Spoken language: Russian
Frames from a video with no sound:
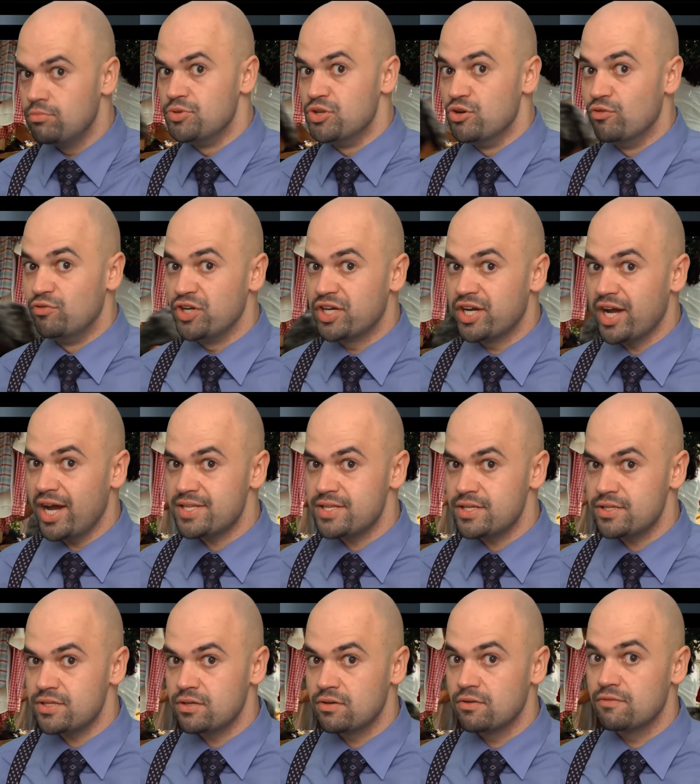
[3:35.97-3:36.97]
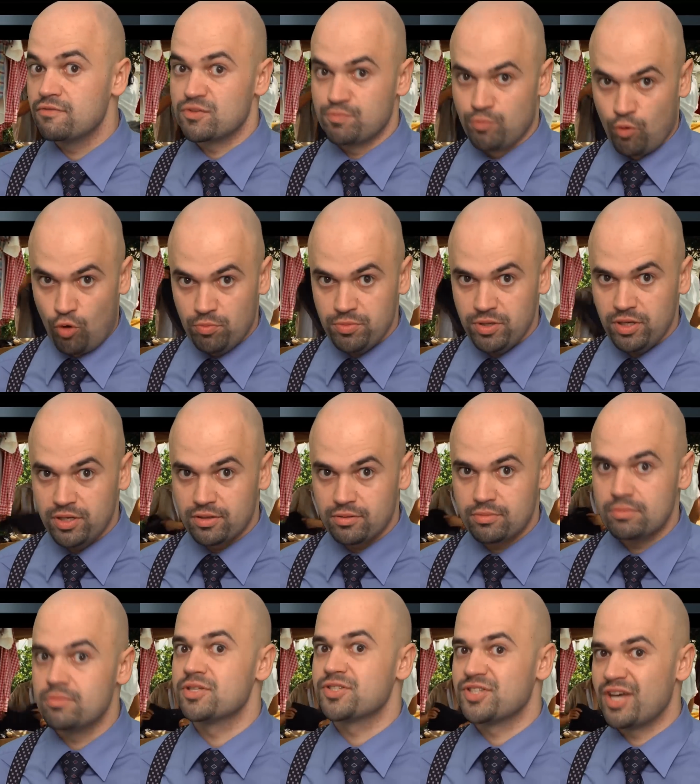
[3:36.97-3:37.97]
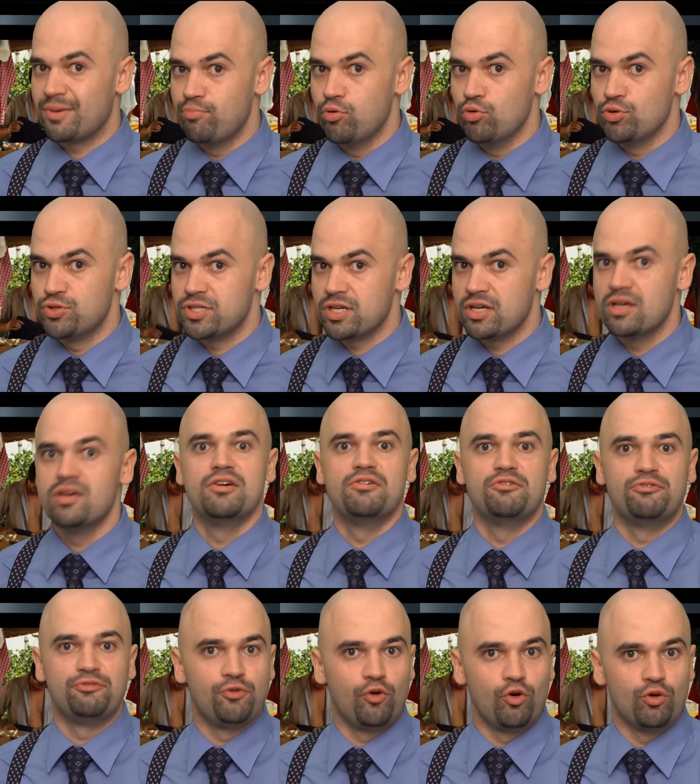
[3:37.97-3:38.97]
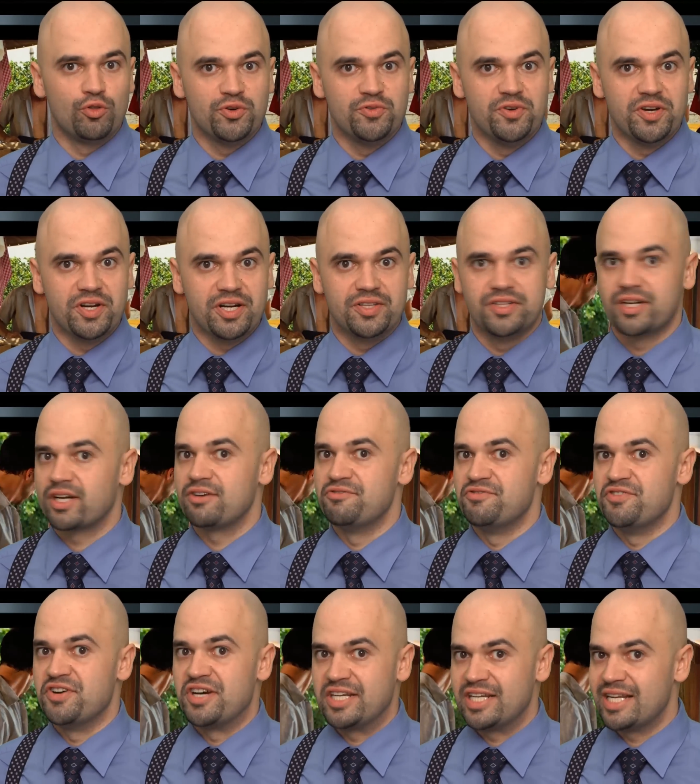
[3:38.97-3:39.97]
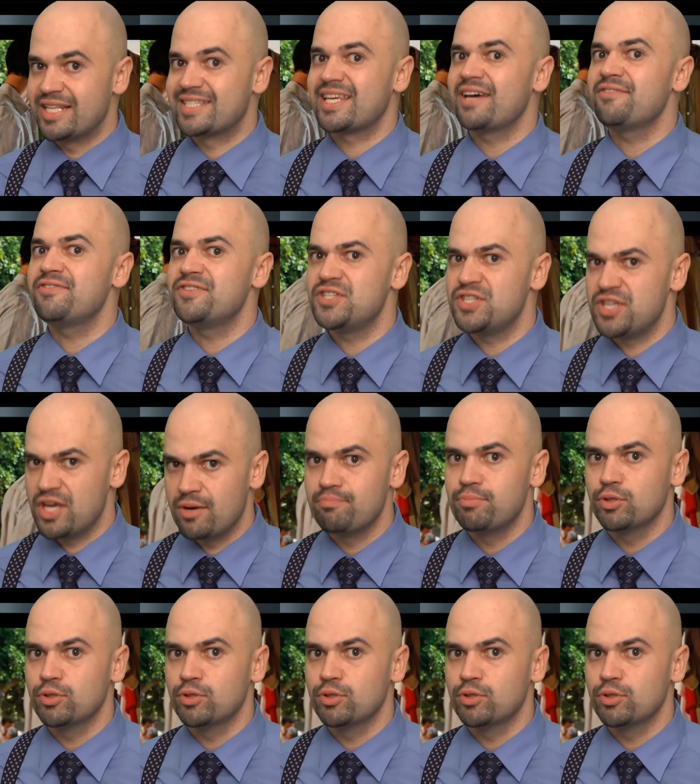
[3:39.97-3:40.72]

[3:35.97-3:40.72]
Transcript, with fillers: не увлекайтесь. Вспомнили? Забудьте. Фондовый рынок выглядит совсем